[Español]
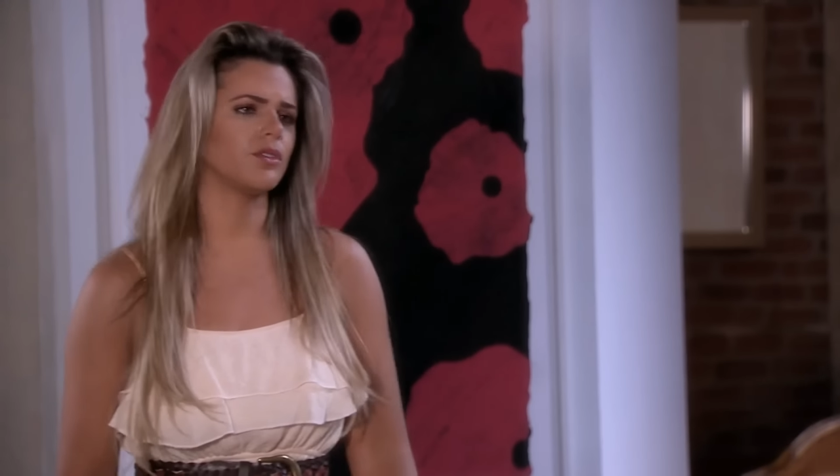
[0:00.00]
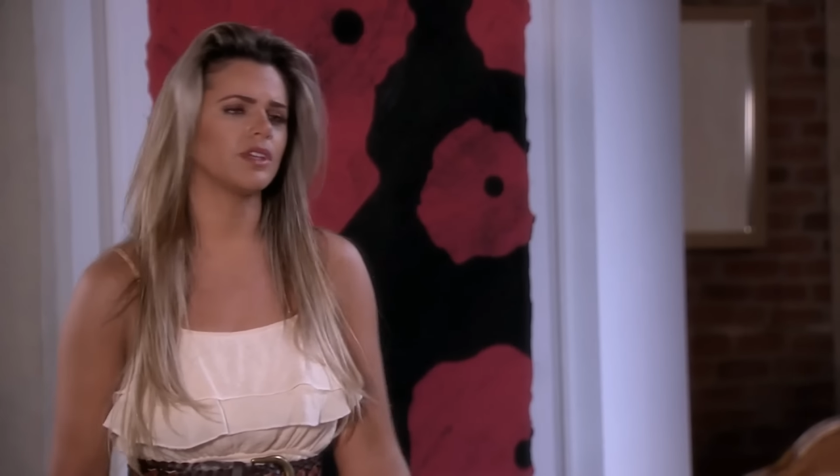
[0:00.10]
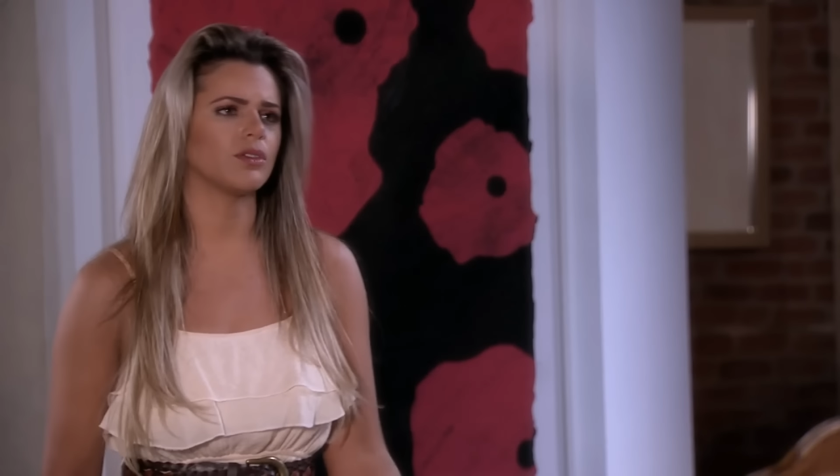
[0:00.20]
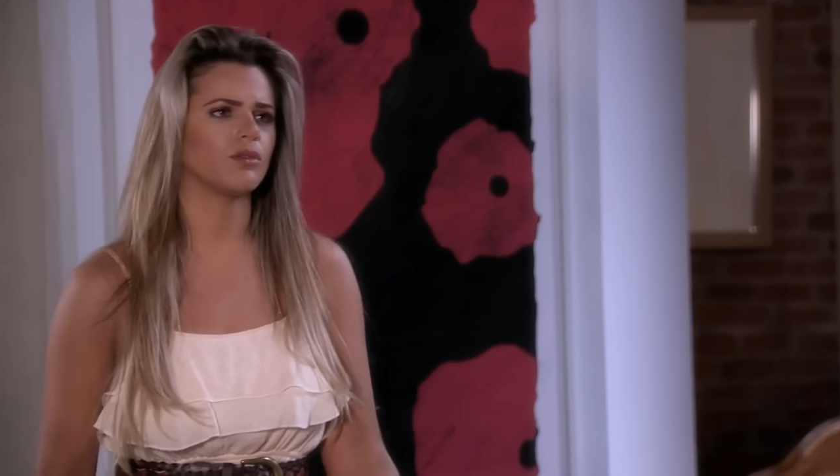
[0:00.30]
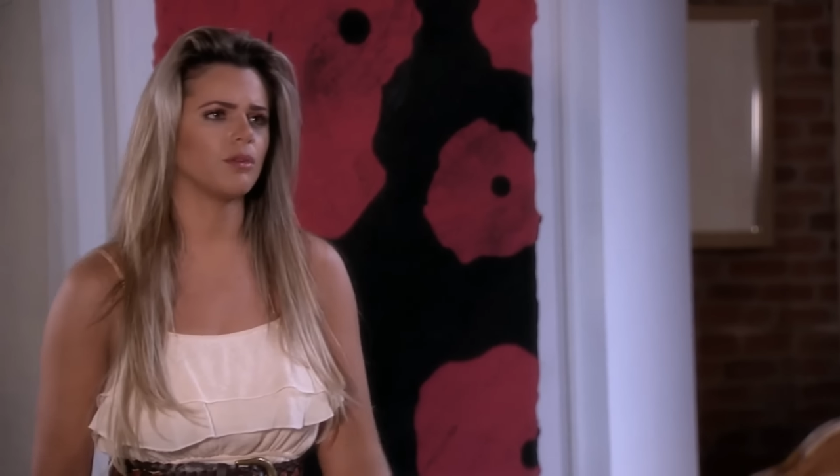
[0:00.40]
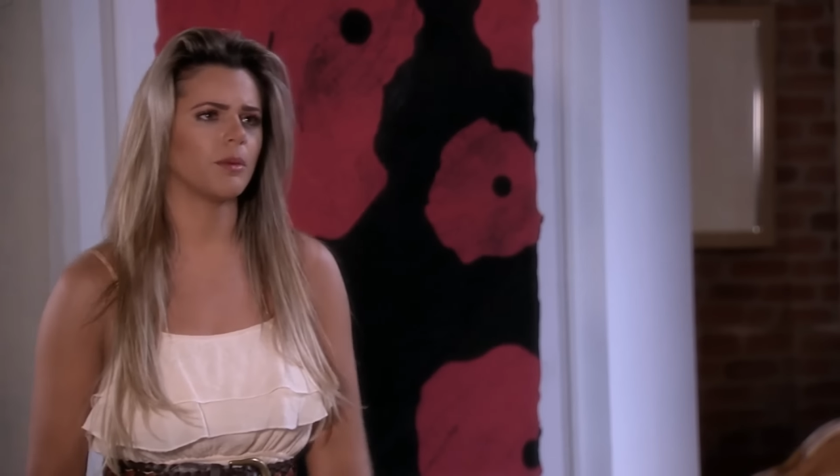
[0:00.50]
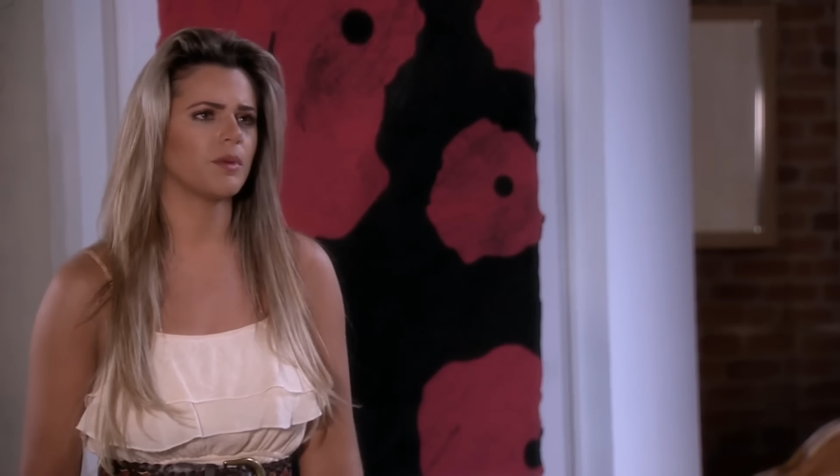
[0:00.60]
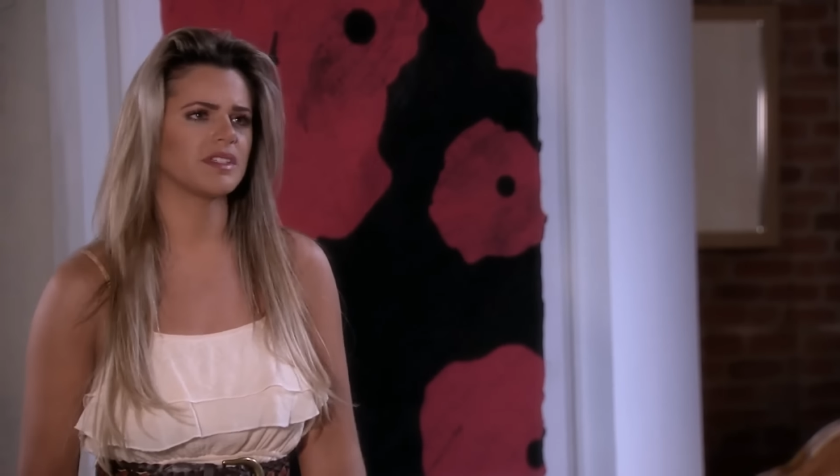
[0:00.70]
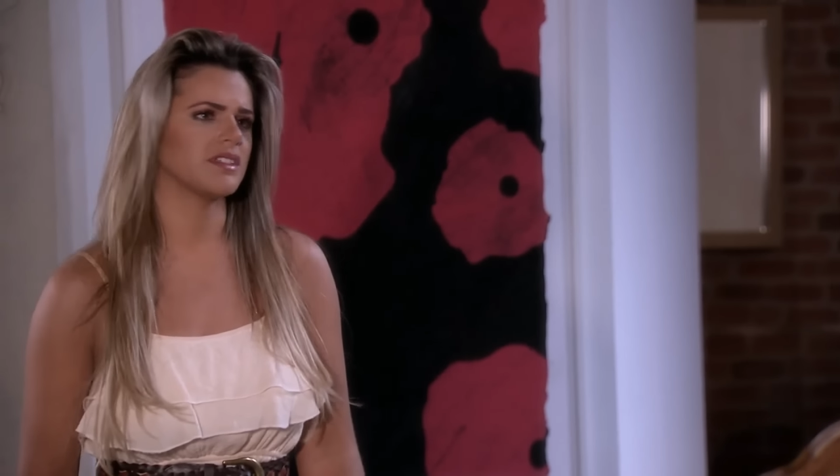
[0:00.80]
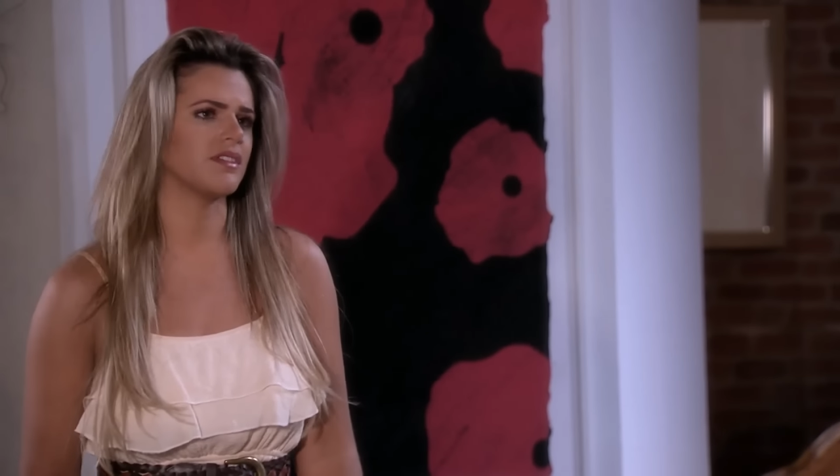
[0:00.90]
no, ya tú no me
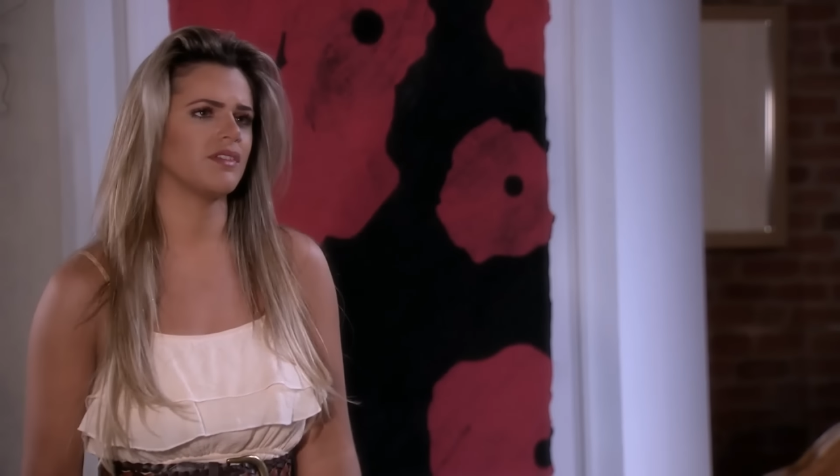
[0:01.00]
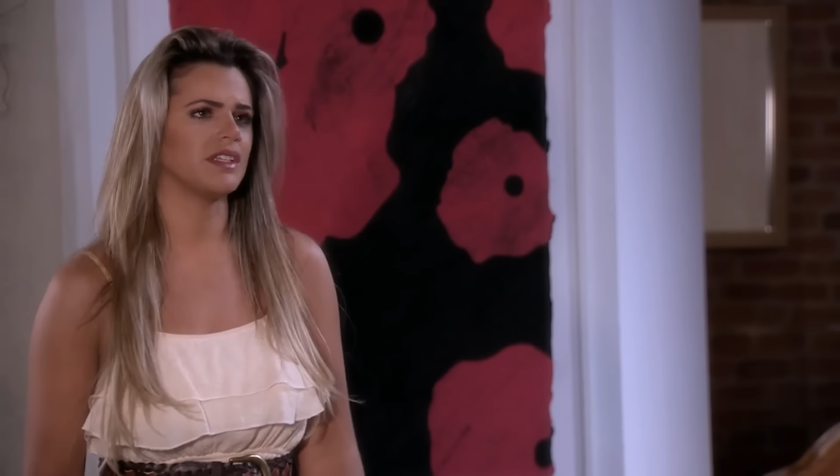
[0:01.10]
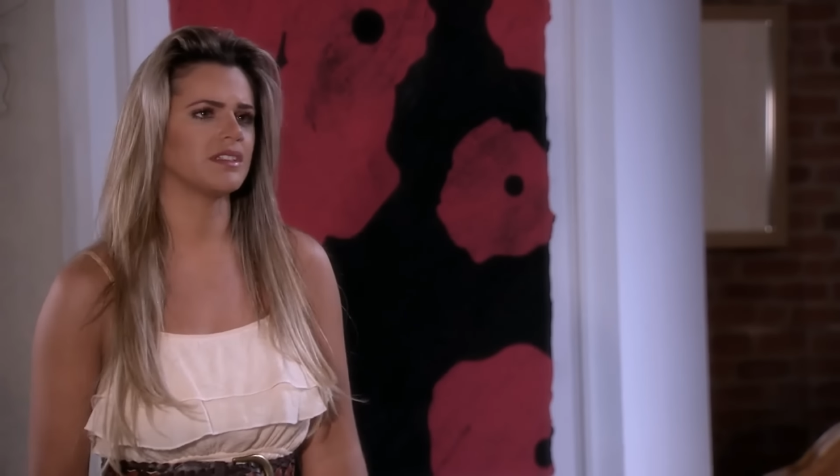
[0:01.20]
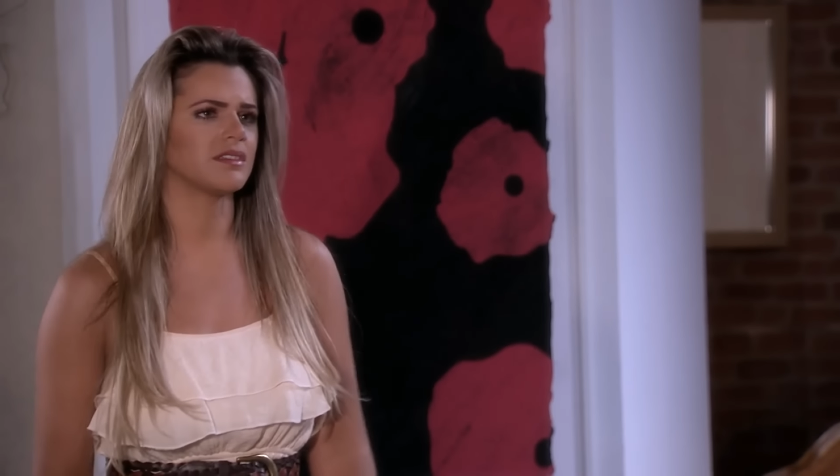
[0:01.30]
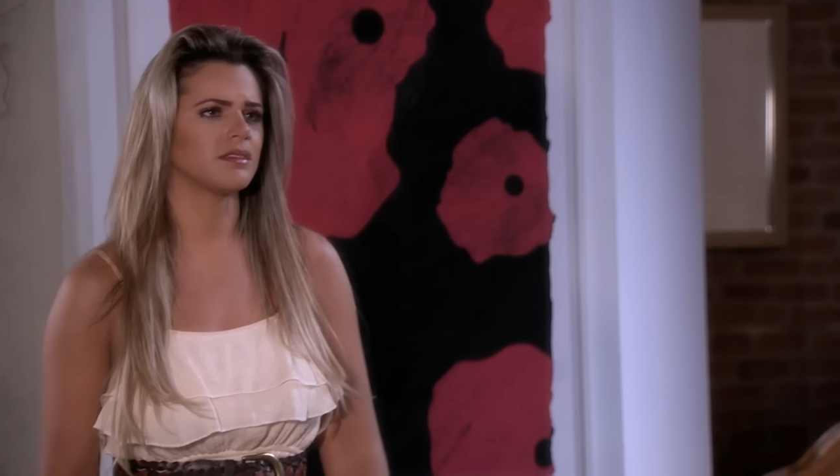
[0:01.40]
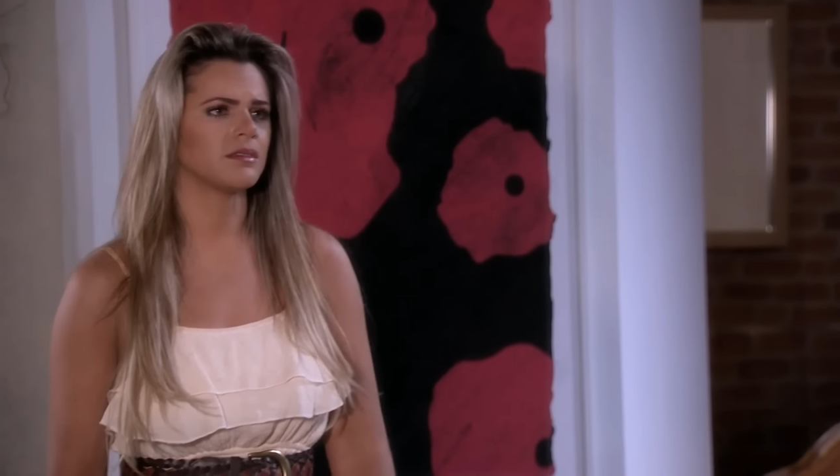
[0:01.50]
puedes hacer feliz.